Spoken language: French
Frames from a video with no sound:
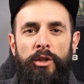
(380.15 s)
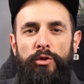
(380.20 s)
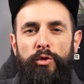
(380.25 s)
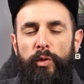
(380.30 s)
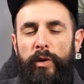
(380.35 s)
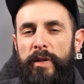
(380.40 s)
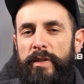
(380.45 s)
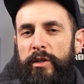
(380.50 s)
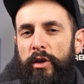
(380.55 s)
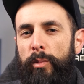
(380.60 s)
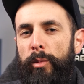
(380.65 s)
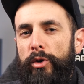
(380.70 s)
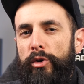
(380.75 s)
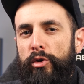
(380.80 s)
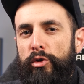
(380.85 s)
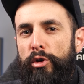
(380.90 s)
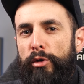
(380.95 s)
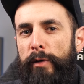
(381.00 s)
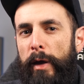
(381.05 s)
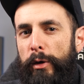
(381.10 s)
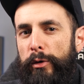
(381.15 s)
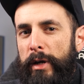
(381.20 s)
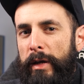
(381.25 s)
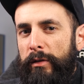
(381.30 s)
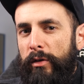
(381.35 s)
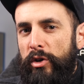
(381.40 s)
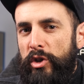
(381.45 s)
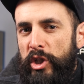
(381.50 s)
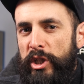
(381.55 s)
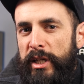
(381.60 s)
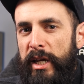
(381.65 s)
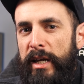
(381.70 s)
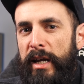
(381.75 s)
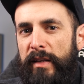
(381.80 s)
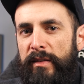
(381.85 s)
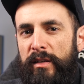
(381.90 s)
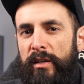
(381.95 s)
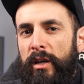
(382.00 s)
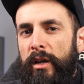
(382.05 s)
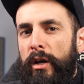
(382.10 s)
Donc ici en mode 2,4
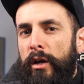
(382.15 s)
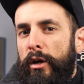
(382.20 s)
GHz,